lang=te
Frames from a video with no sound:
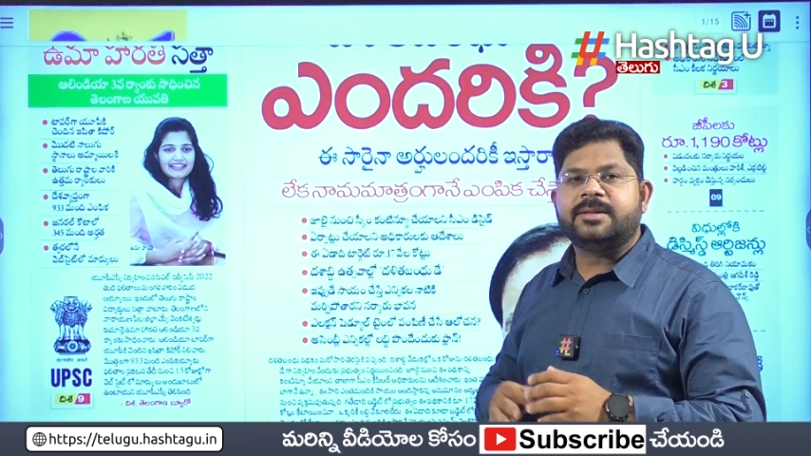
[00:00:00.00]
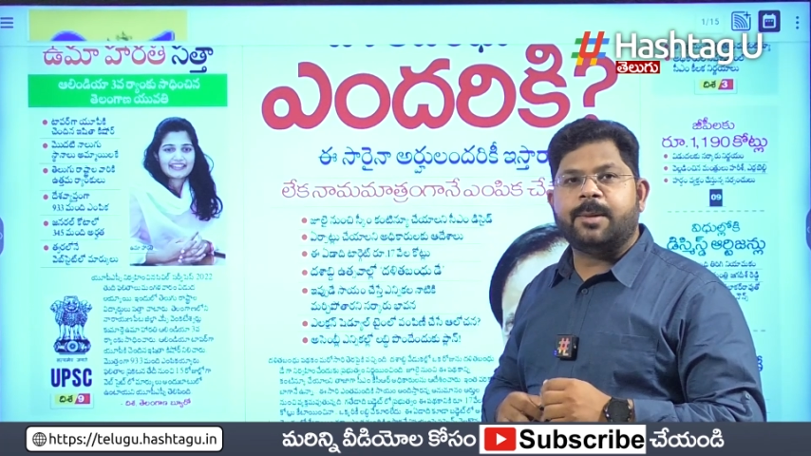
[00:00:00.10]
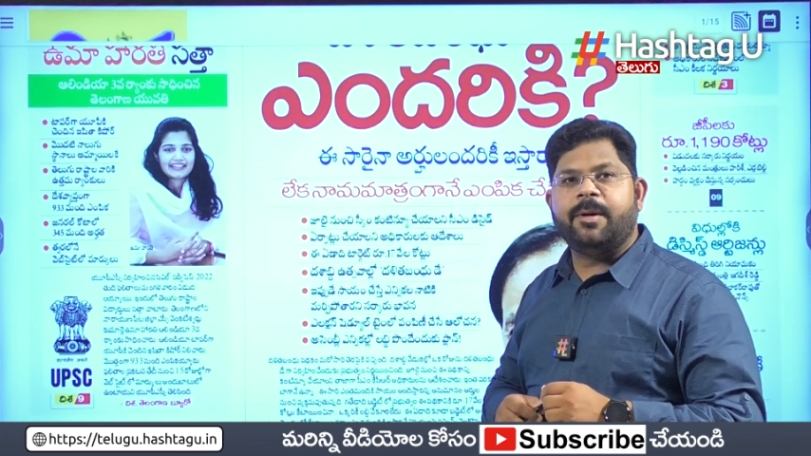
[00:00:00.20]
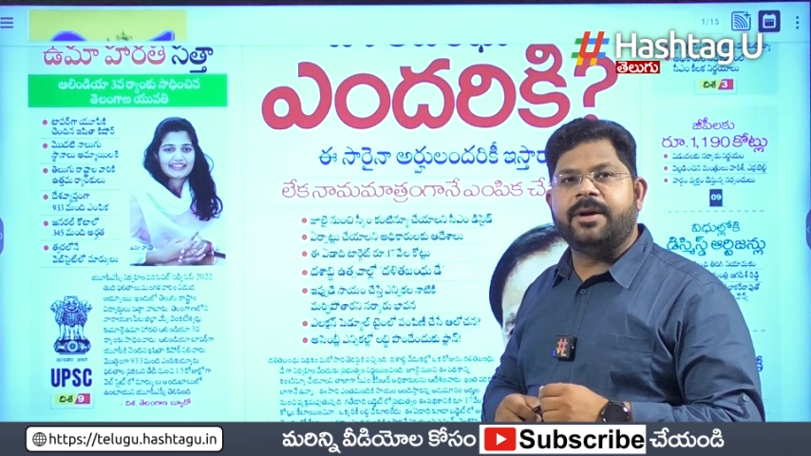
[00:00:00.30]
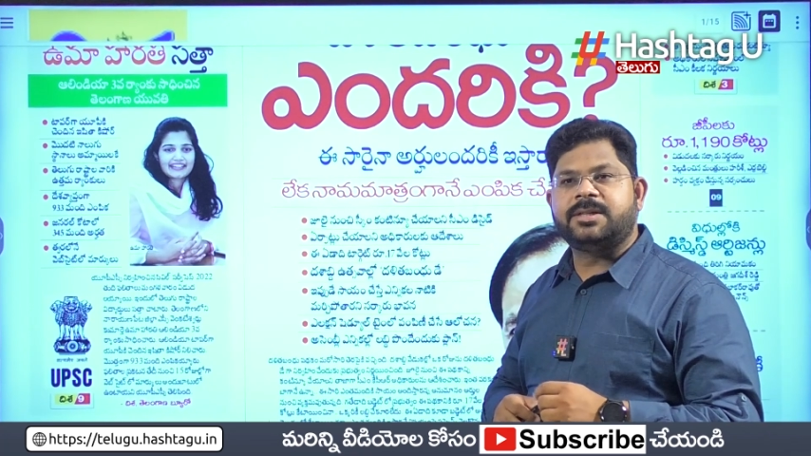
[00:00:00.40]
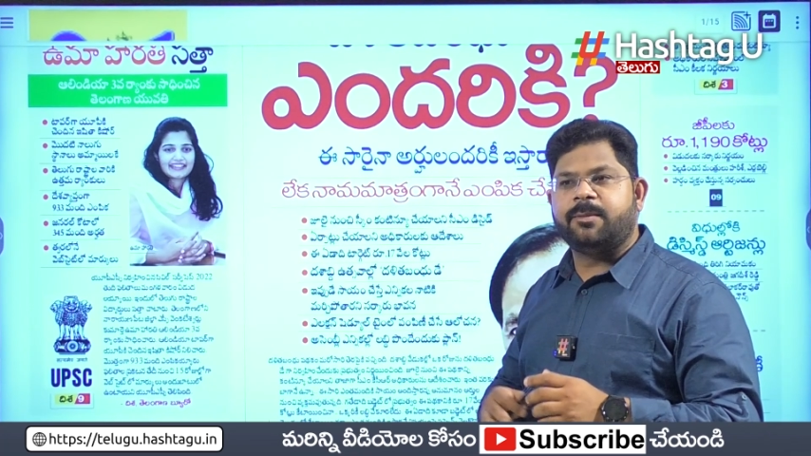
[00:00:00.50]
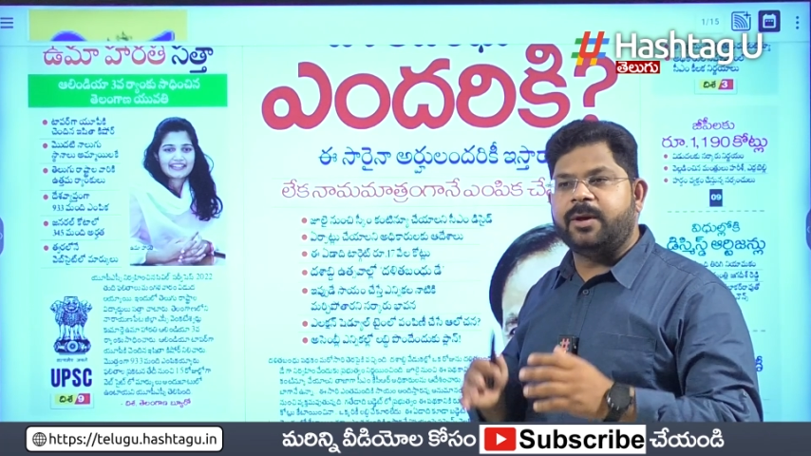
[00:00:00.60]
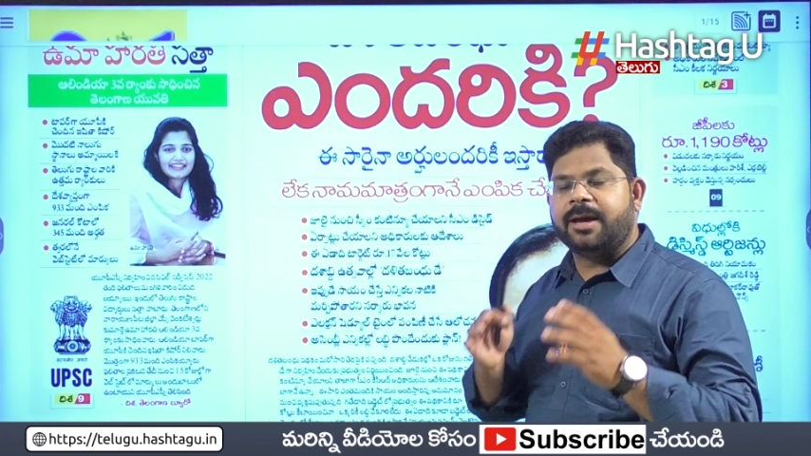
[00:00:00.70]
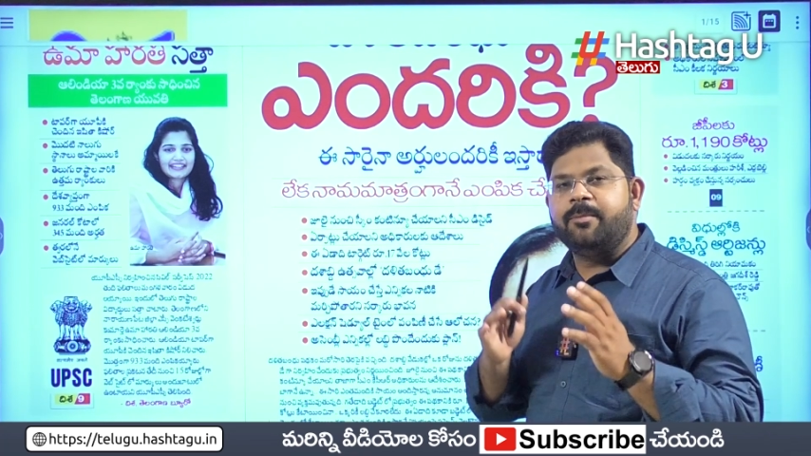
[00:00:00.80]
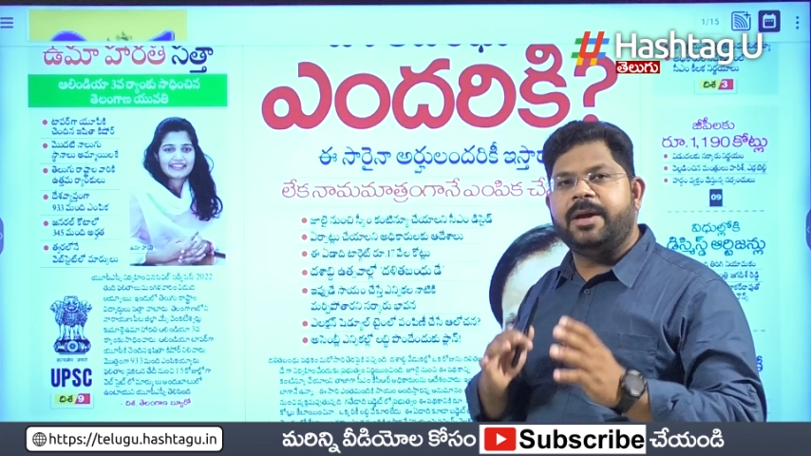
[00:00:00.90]
సమావేశంలో
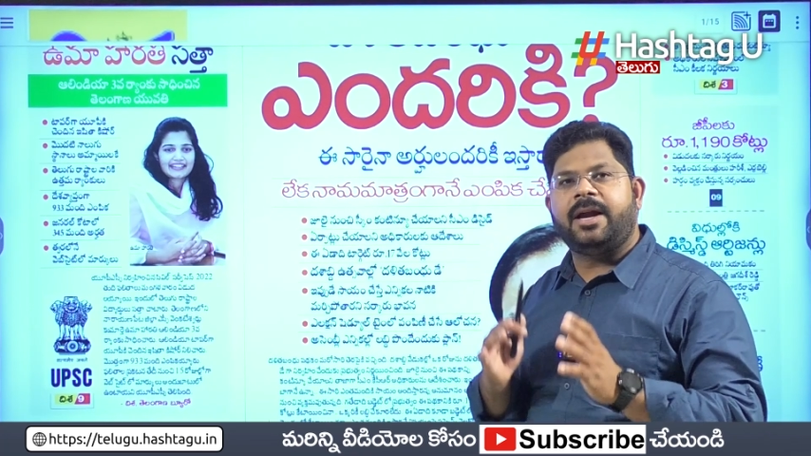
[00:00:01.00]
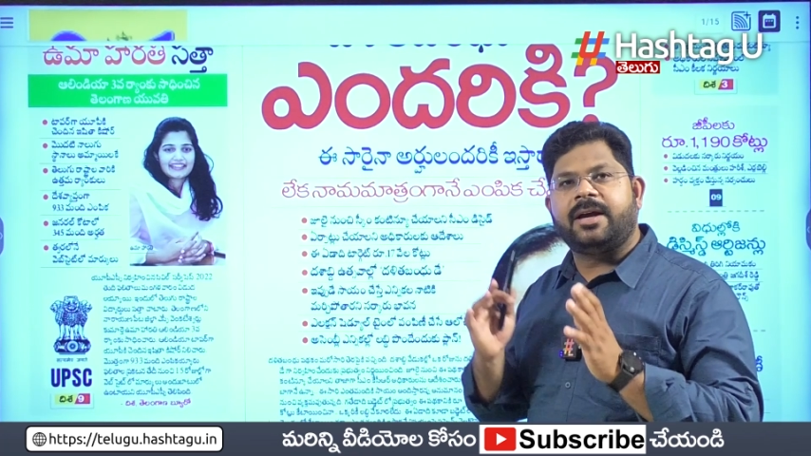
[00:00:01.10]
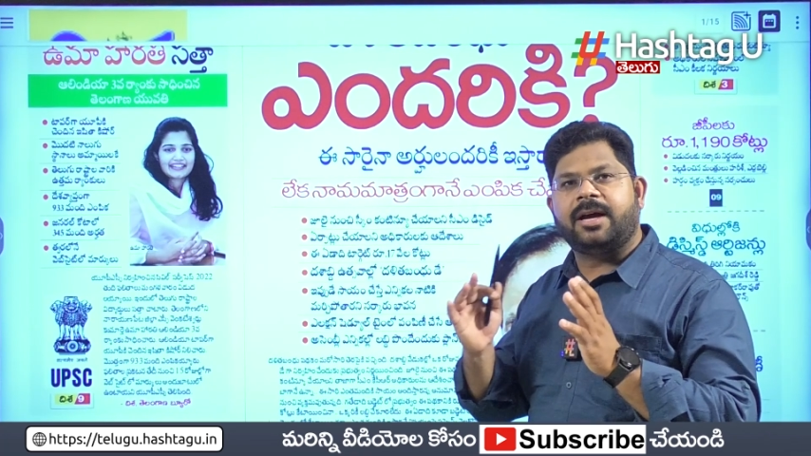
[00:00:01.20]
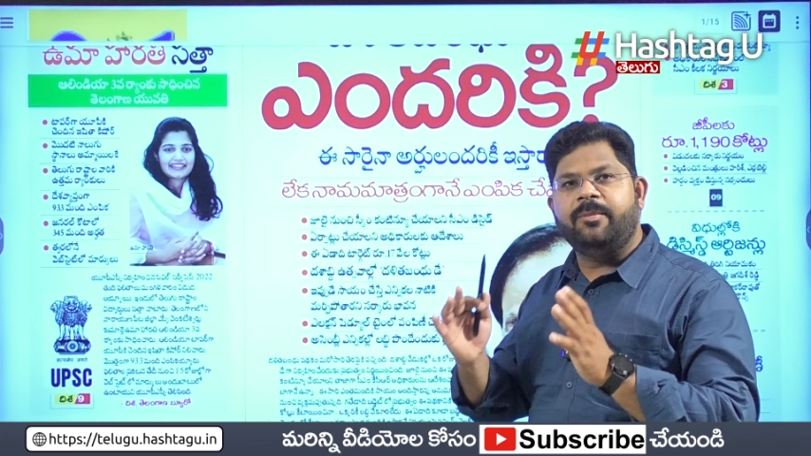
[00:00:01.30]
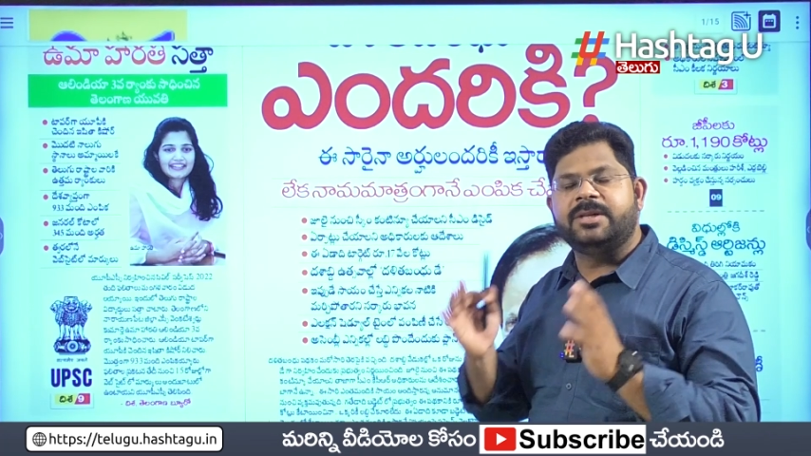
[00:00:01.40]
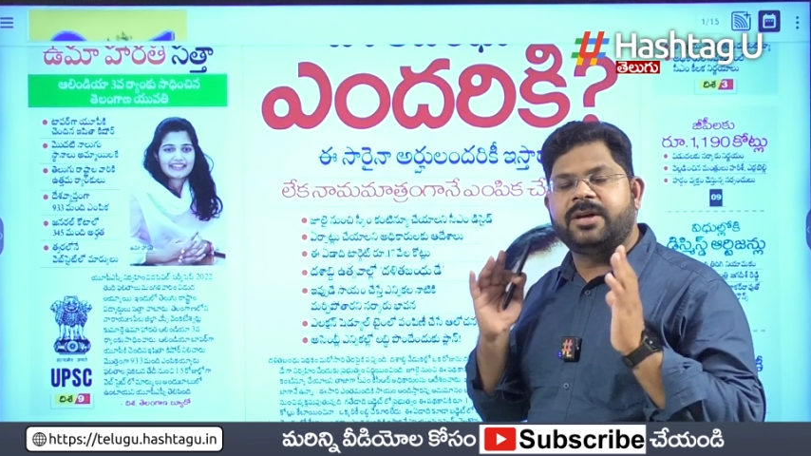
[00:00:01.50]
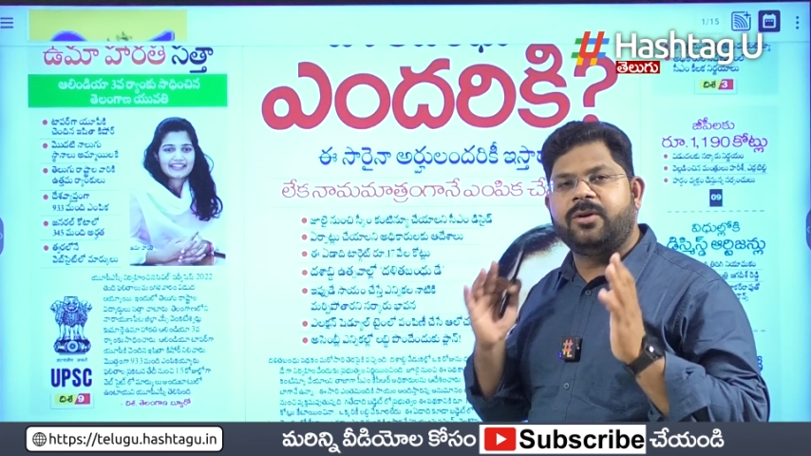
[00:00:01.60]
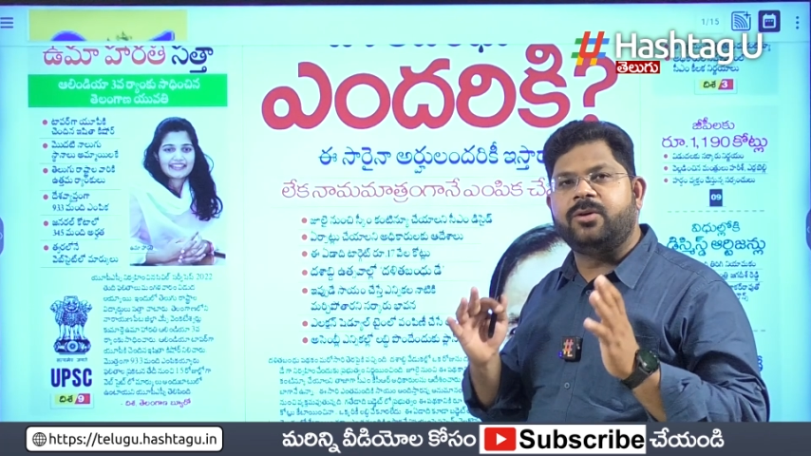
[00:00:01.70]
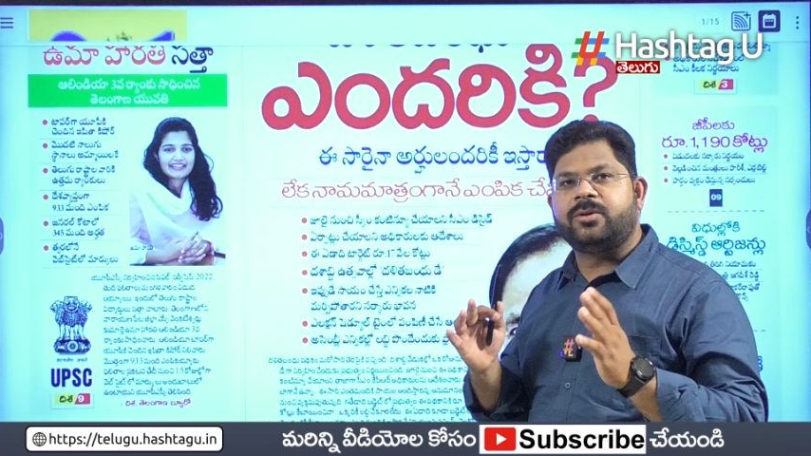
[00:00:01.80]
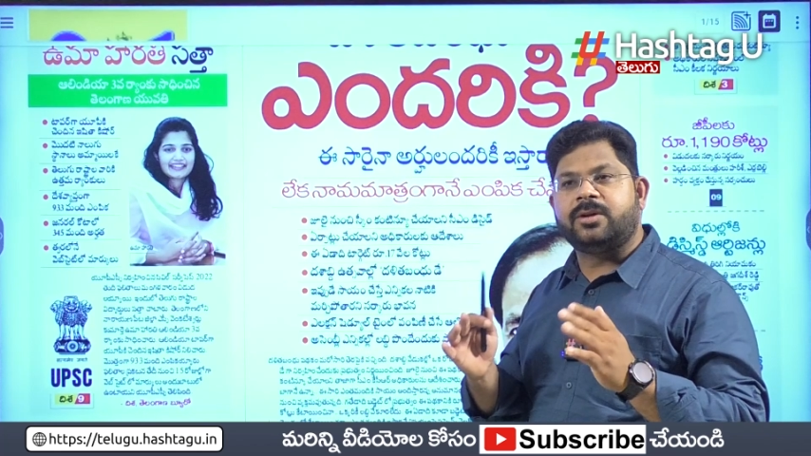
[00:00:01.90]
ఎమ్మెల్యేల
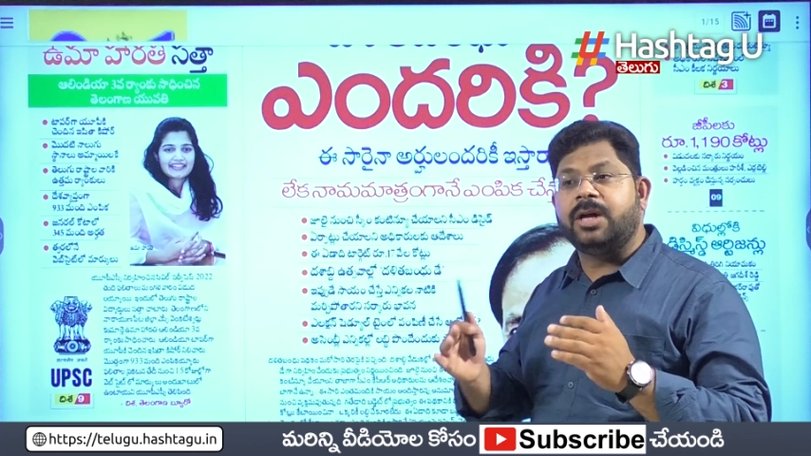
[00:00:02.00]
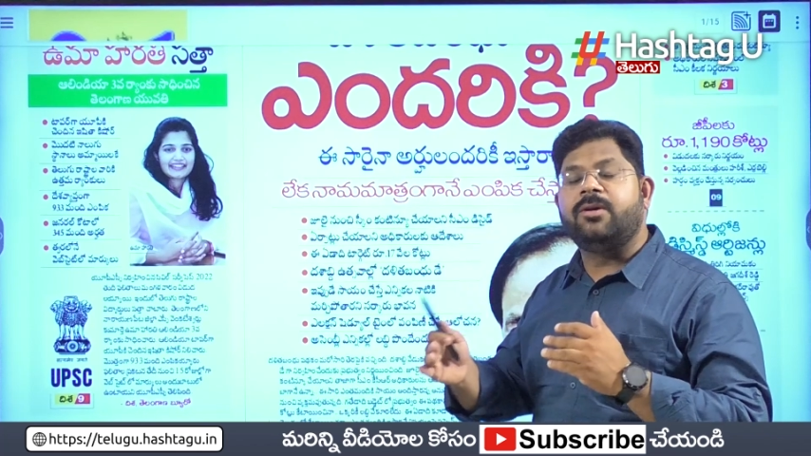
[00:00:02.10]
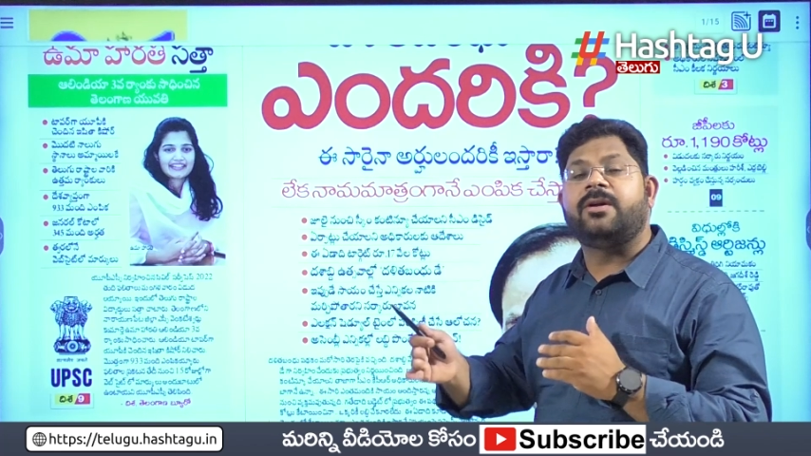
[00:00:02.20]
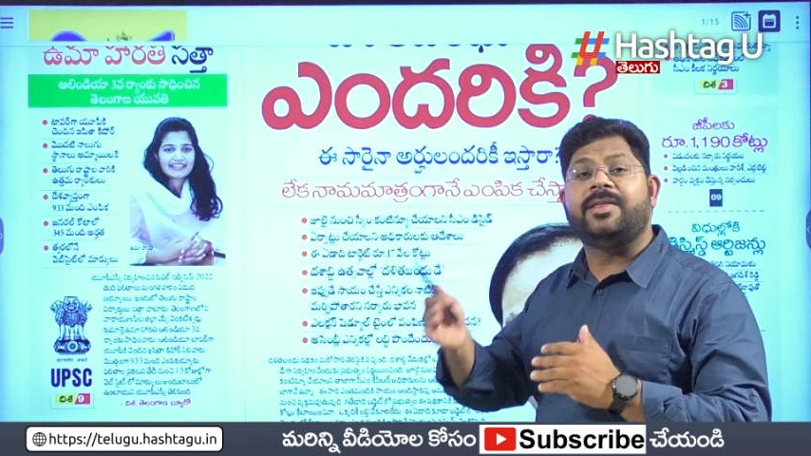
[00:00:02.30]
కమిషన్లు నొక్కుతున్న ఎవరో